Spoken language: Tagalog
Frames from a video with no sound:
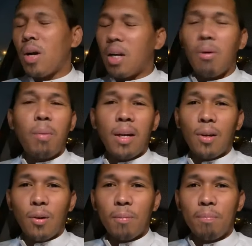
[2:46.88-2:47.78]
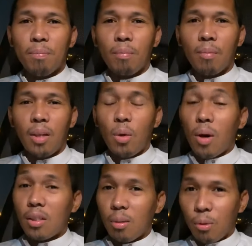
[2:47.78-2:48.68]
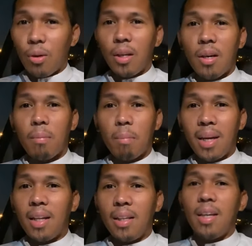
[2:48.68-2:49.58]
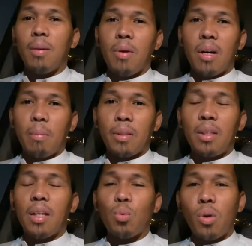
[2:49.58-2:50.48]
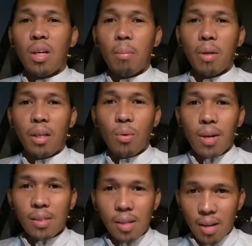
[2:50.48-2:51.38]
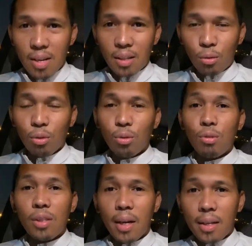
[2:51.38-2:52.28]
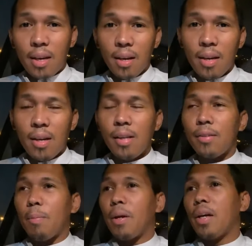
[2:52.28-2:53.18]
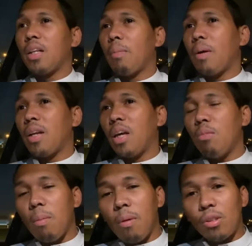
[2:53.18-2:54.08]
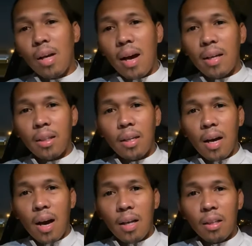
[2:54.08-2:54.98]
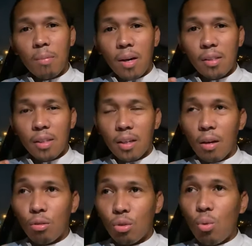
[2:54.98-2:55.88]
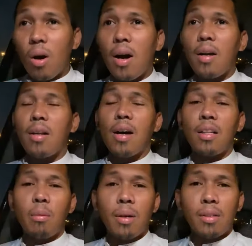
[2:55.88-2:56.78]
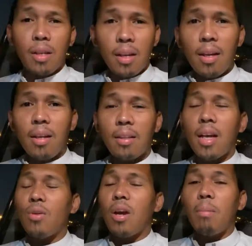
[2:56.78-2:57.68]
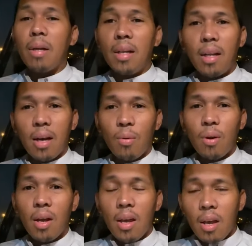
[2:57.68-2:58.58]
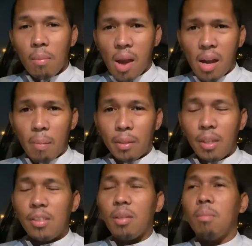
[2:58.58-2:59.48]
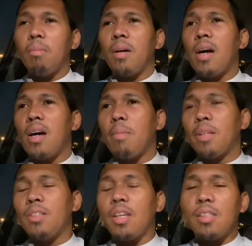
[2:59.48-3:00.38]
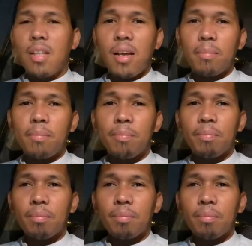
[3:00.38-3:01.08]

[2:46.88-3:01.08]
wag ka na magbalik loob Iwasan mo yung ganyang paninindigan mga kapatid at huwag kang maniniwala sa kanya at susunod sa kanya. Sapagkat kapag nangibabaw sa atin ang ating mga kagustuhan, ang ating mga sarili, tayo ay maliligaw. Mga kapatid sa mga kapatid sa Islam,